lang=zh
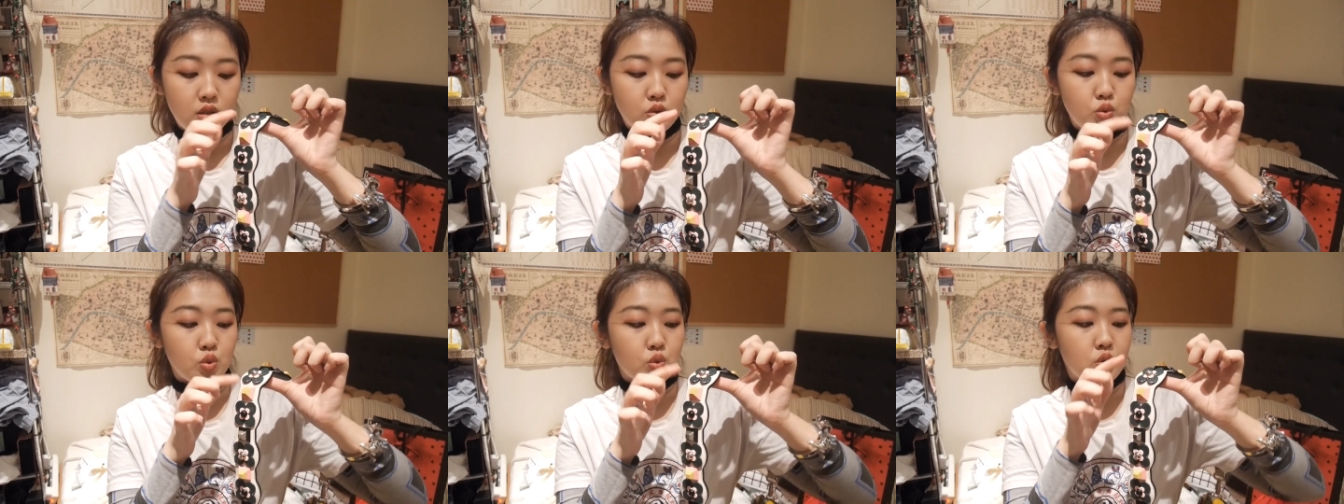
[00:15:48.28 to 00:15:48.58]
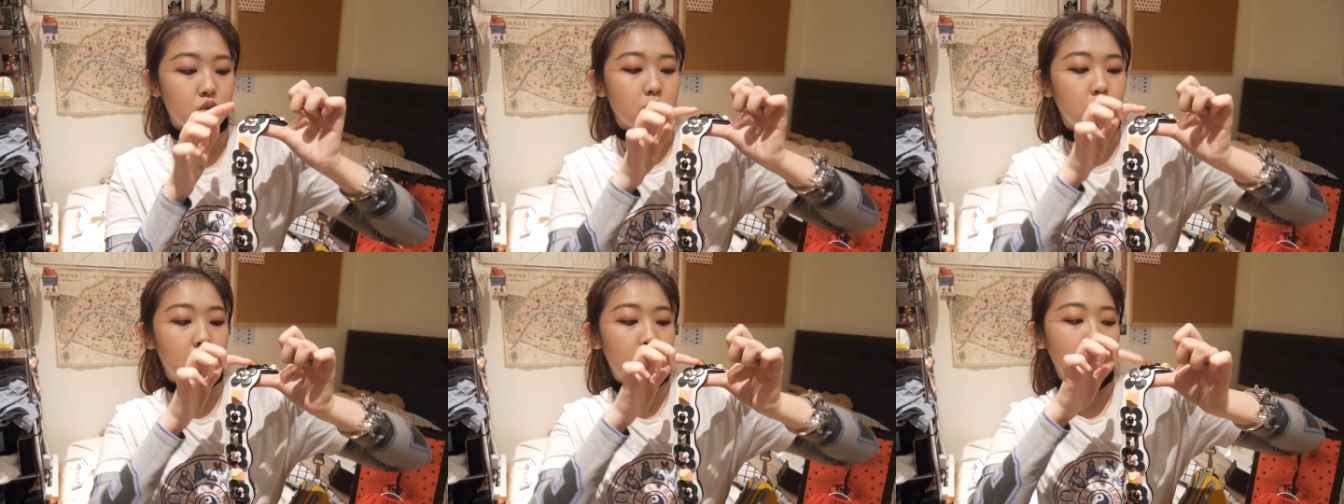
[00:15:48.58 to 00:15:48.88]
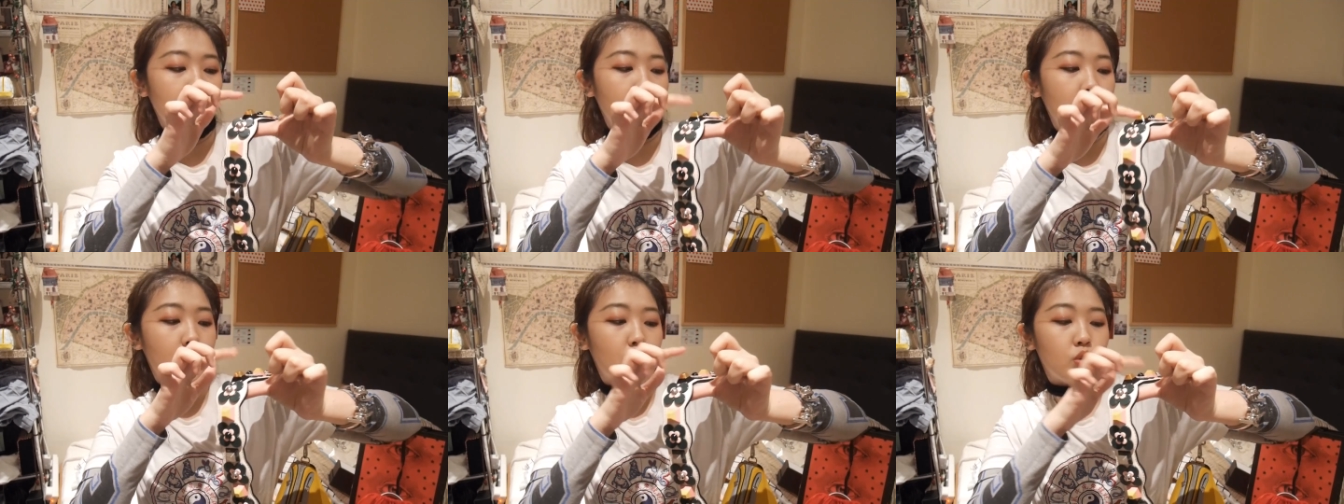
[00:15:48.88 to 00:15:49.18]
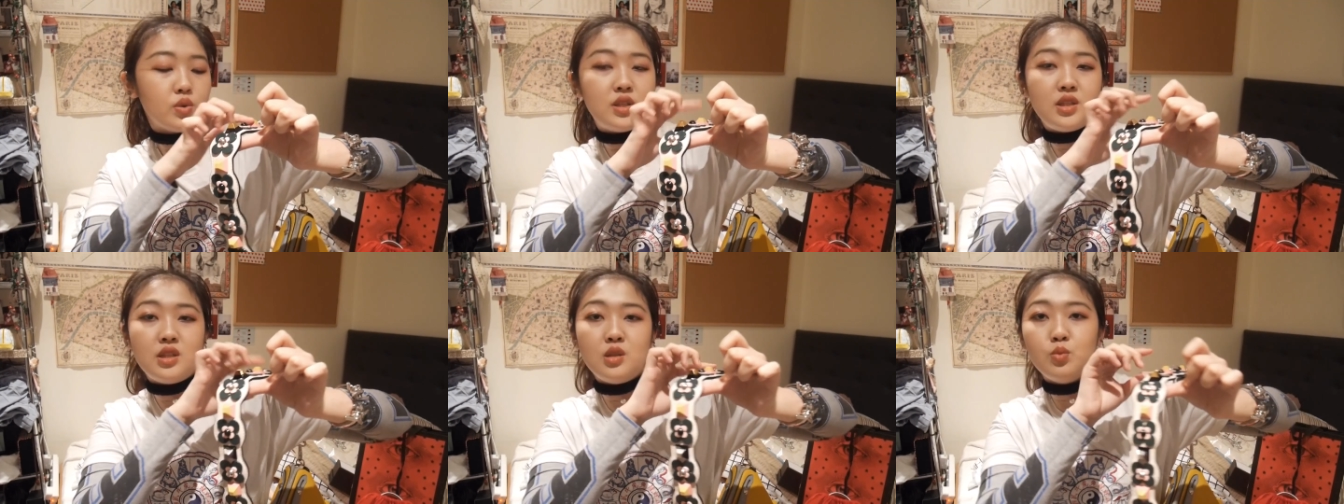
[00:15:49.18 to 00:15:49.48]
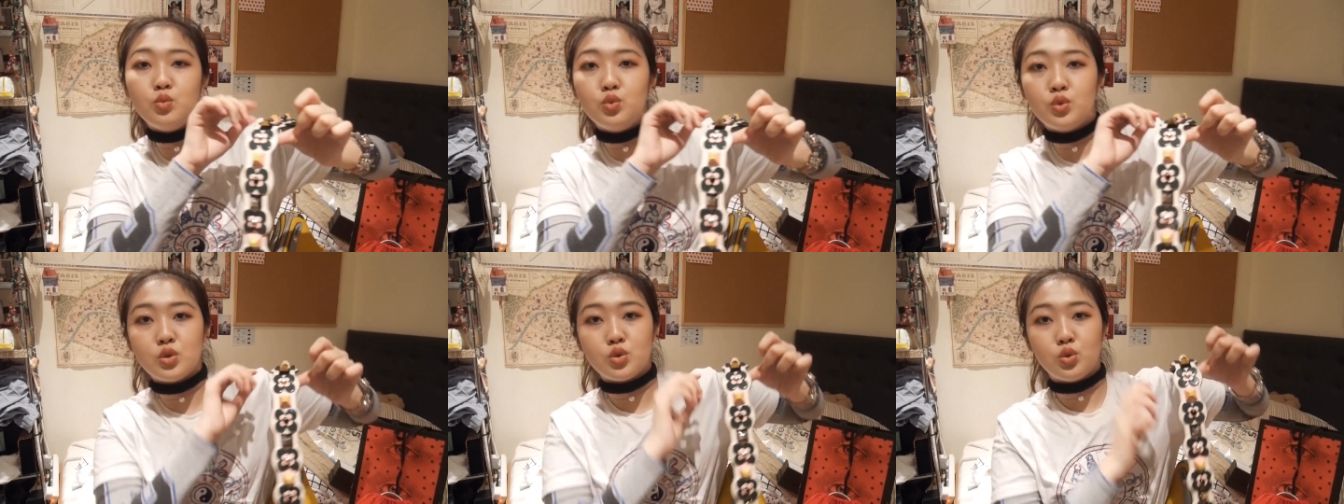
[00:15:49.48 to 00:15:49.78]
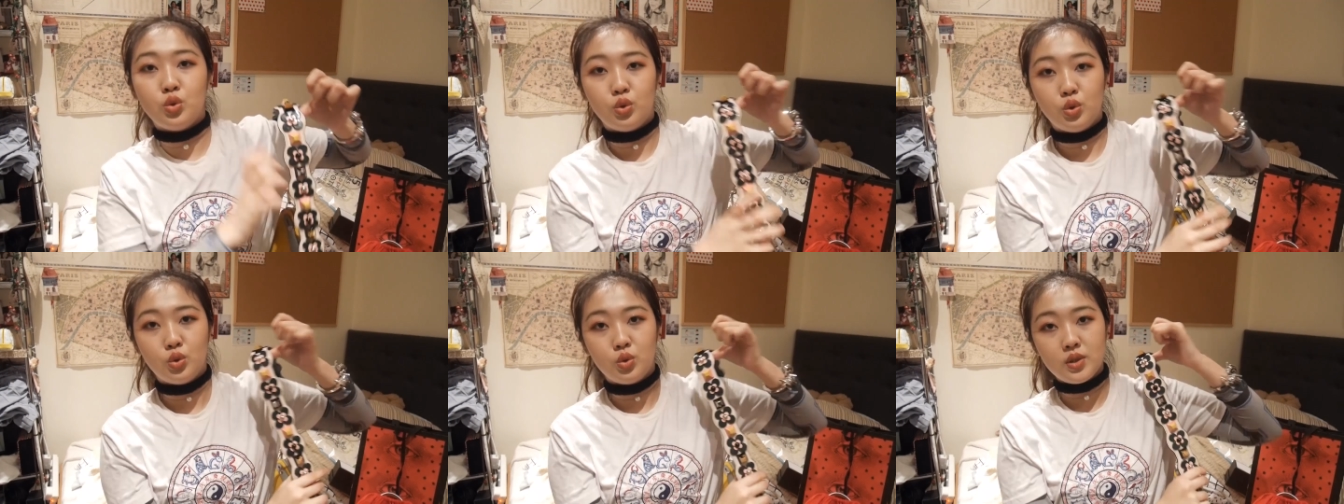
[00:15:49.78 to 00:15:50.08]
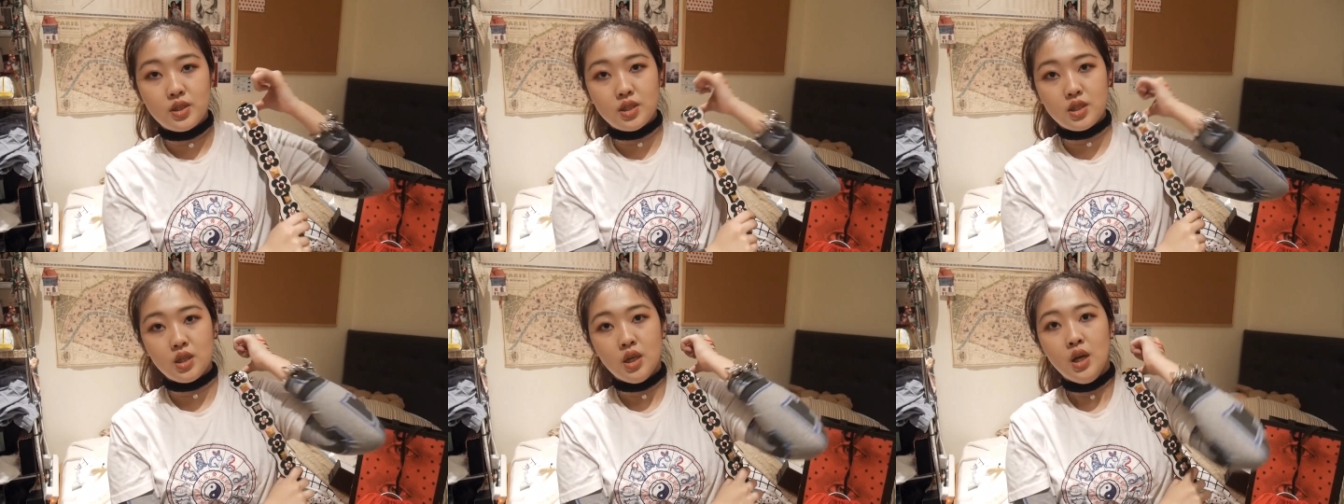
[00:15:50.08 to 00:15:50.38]
这种什么乐高积木这种
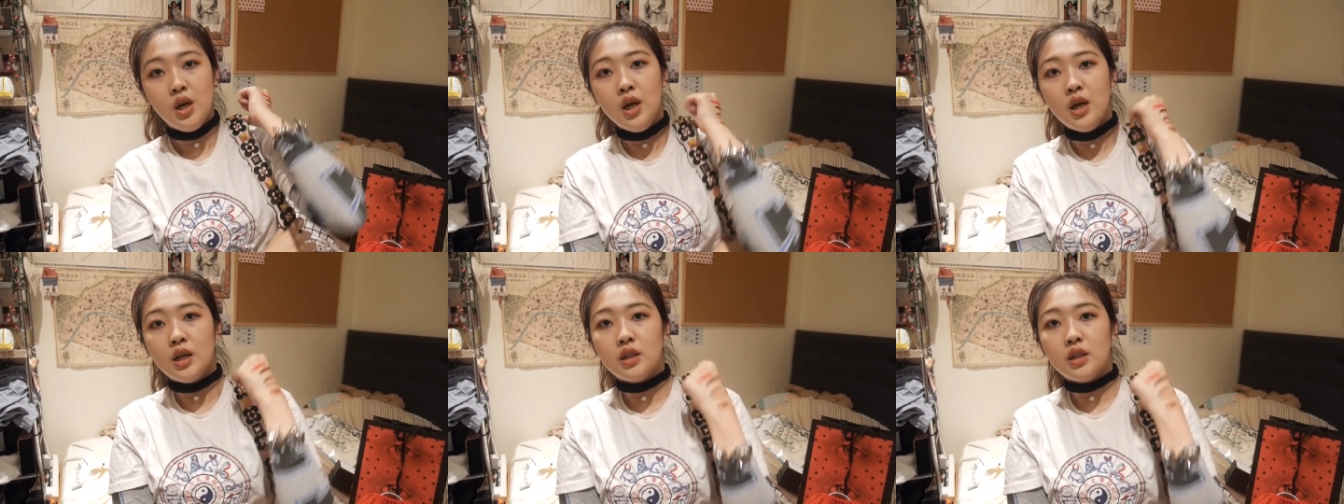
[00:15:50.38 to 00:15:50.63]
东西。